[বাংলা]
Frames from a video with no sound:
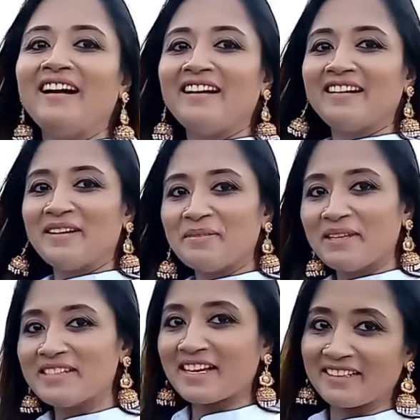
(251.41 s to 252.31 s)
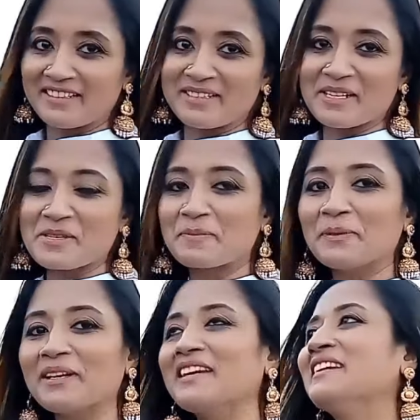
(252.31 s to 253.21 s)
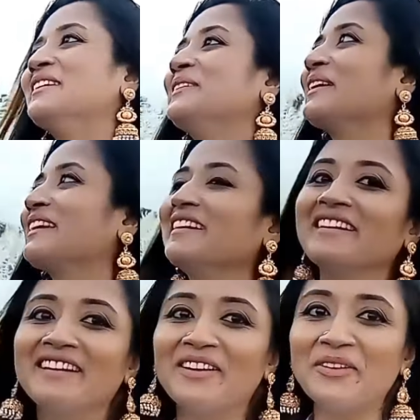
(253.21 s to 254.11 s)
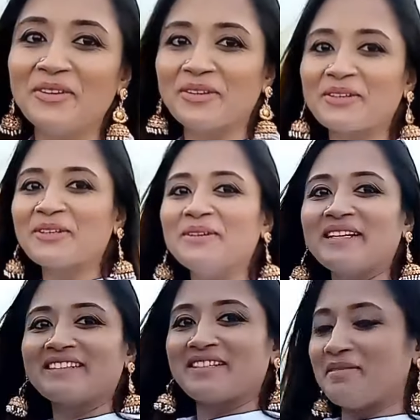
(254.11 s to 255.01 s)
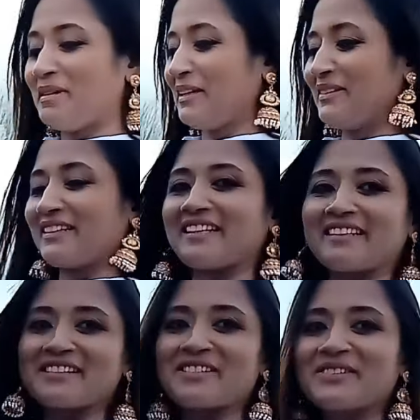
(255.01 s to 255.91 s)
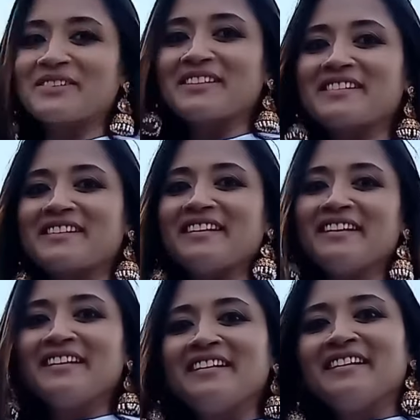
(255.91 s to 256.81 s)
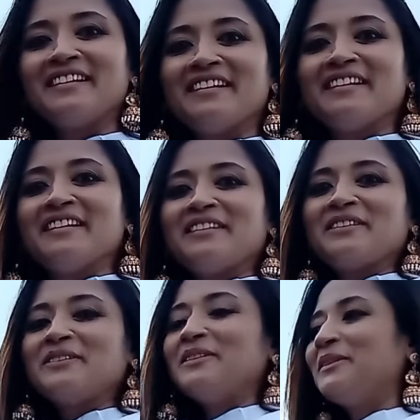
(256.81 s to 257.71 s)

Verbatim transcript: আর আমি সাদা ড্রেস পরে মানে অন্যরকম একটা ভালো লাগা কাজ করতেছে তো